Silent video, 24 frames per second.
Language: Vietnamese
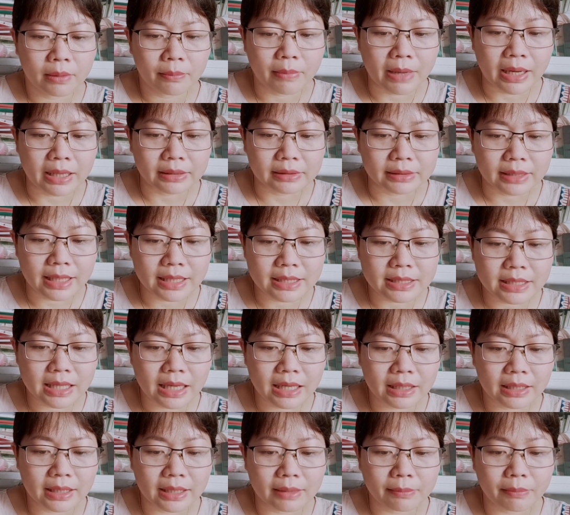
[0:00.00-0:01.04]
Bàn tay
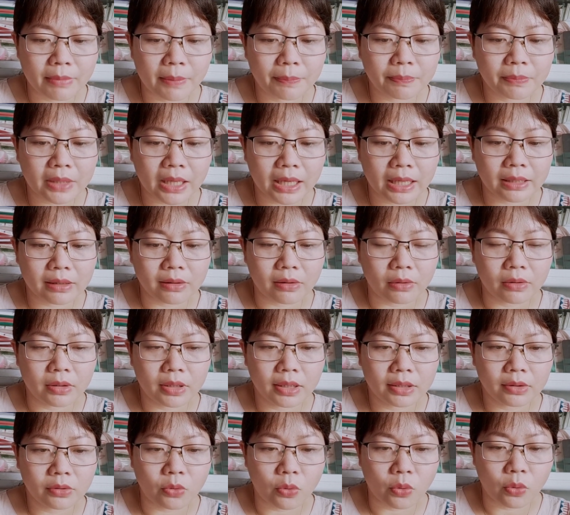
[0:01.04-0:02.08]
sắc lại bắp tay nổi
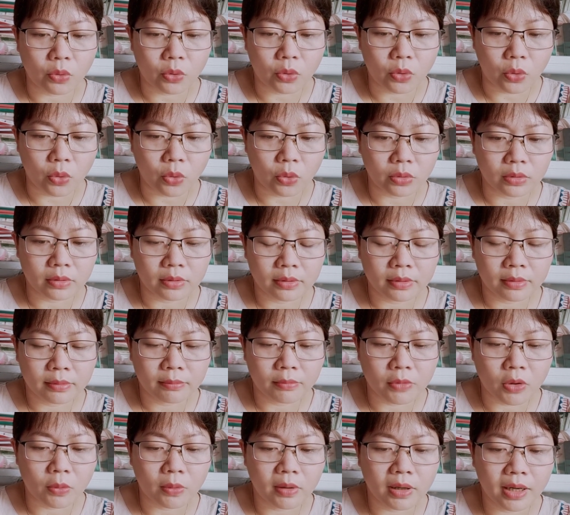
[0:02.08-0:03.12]
lên cuồn cuộn.
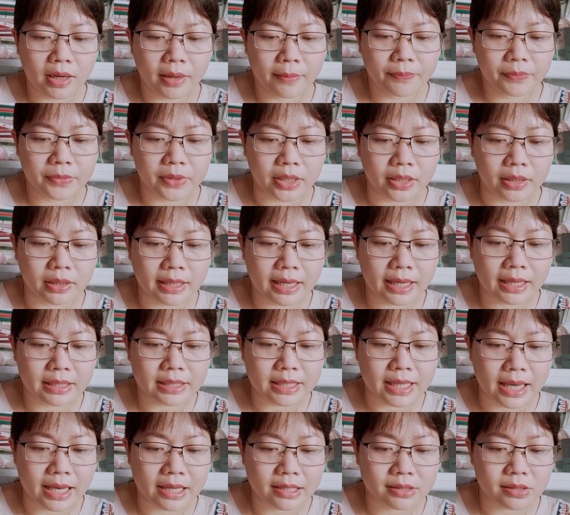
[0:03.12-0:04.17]
Một hôm chỉnh
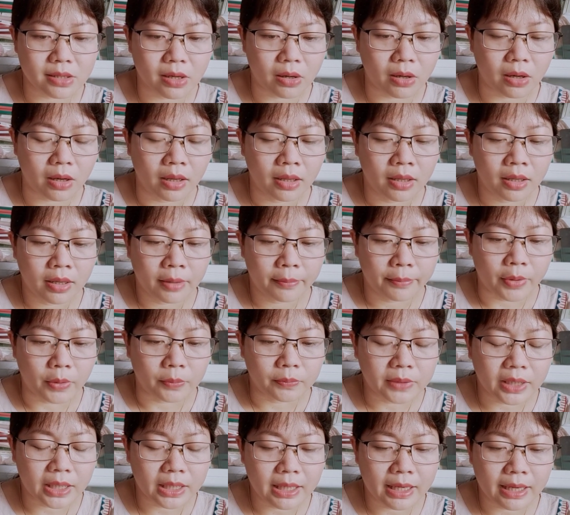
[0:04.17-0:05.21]
đang giả dò,
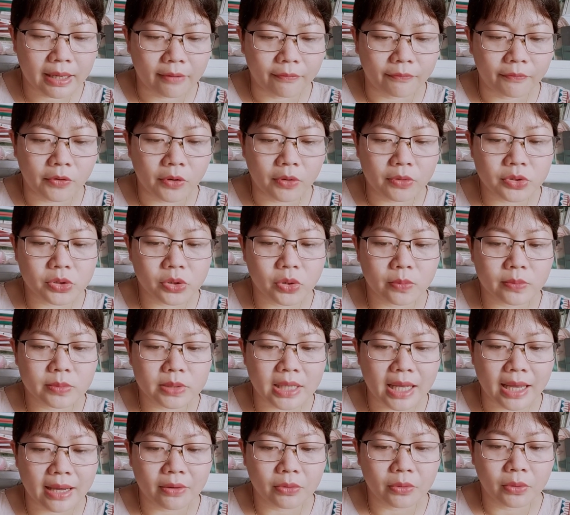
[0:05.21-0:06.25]
bỗng thấy hàng phố xôn
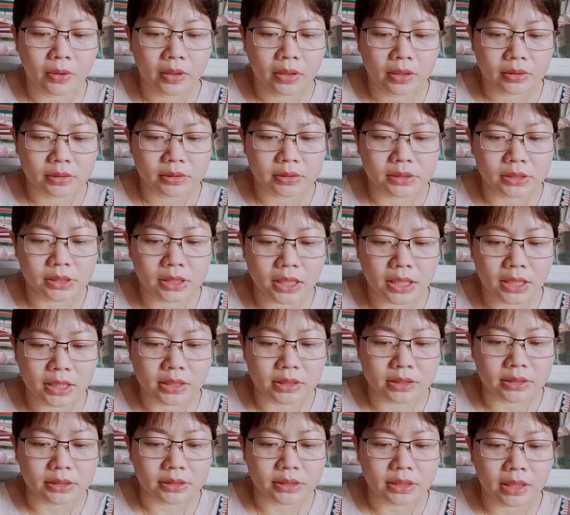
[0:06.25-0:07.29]
xao, người đi
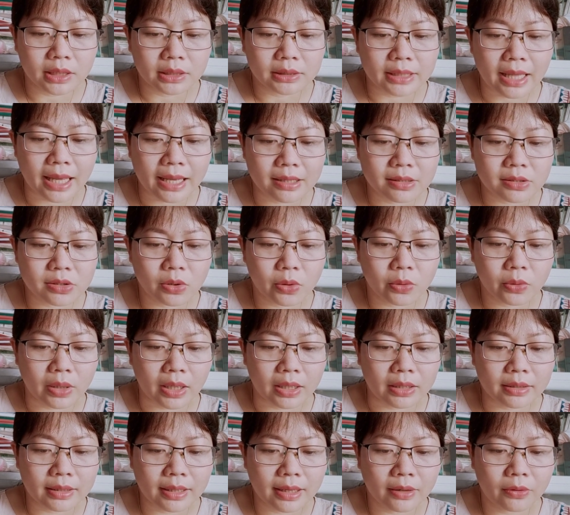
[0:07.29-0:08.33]
đường tất tán xô
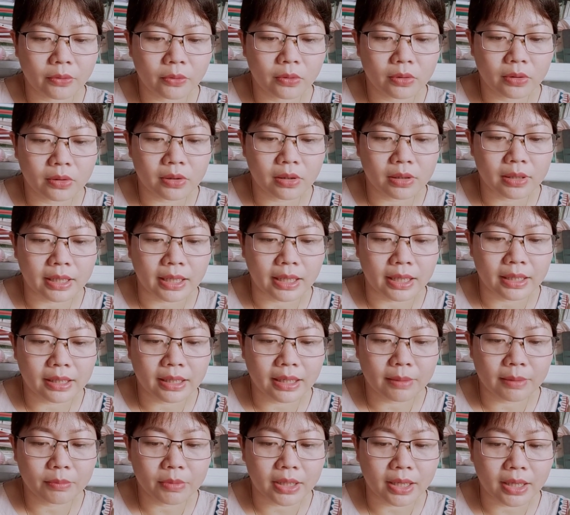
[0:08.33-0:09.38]
đẩy nhau, có kẻ
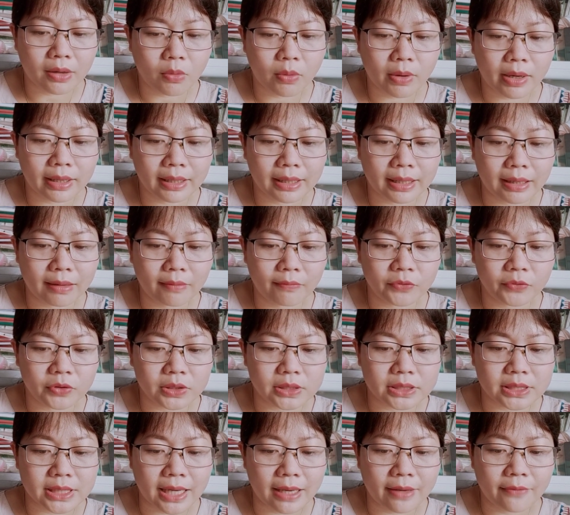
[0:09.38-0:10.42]
ném cả quan gánh
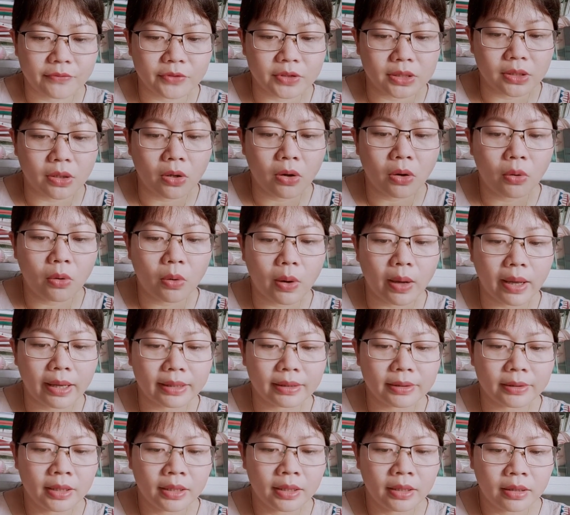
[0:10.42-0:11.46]
vừa chạy vừa hô
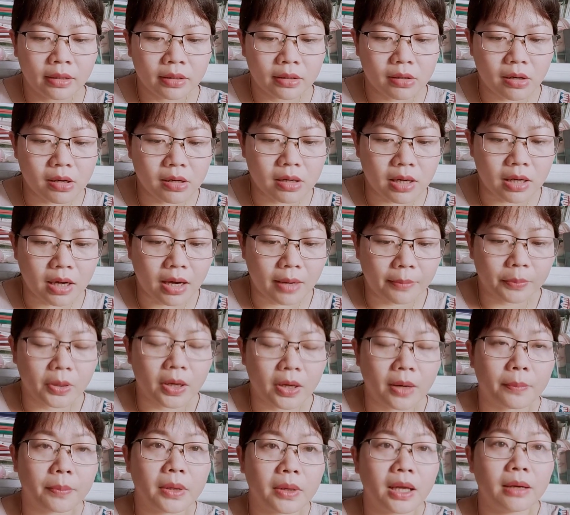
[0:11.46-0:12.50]
hoáng. Có cọp
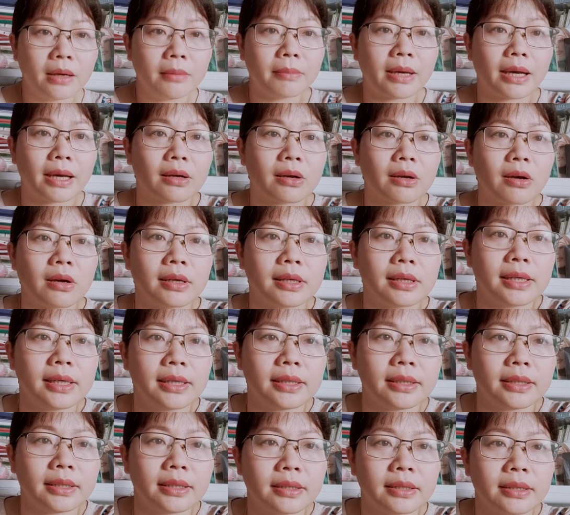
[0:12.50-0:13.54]
cọp đến bà con ơi.